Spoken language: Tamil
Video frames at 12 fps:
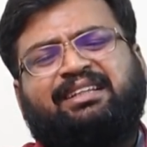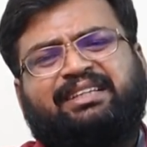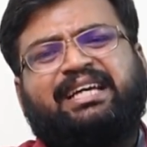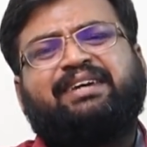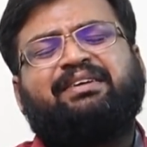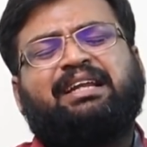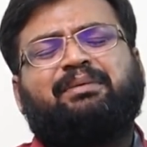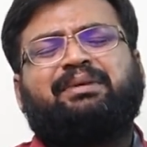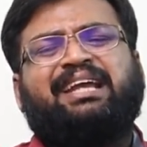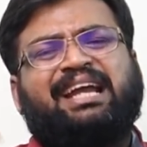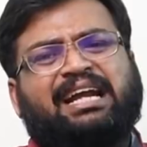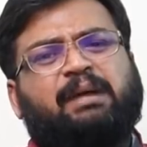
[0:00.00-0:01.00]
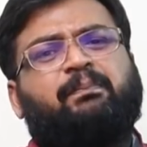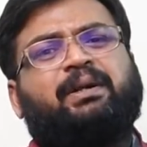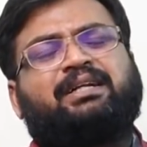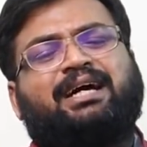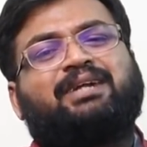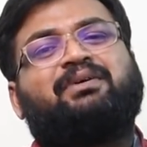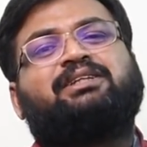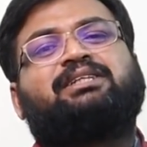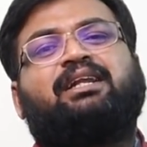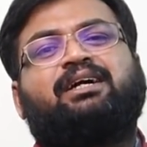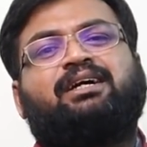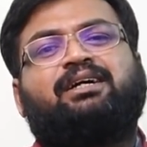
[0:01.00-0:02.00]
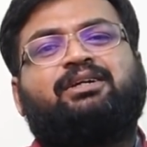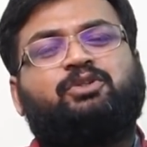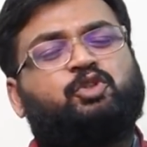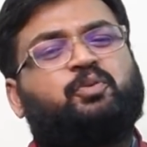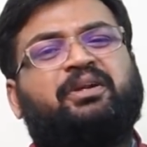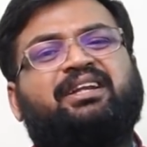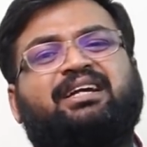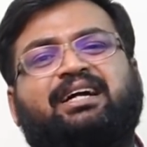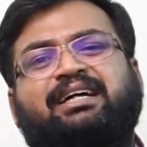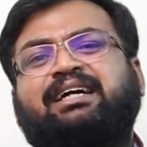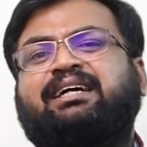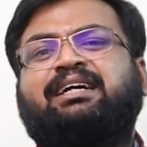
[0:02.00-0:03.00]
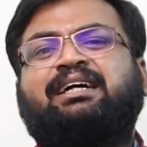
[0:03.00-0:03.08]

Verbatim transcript: தேவையில்லாமல் ஏகப்பட்ட அருவால்ஸ் எல்லாம் யூஸ் பண்ணியிருக்காங்க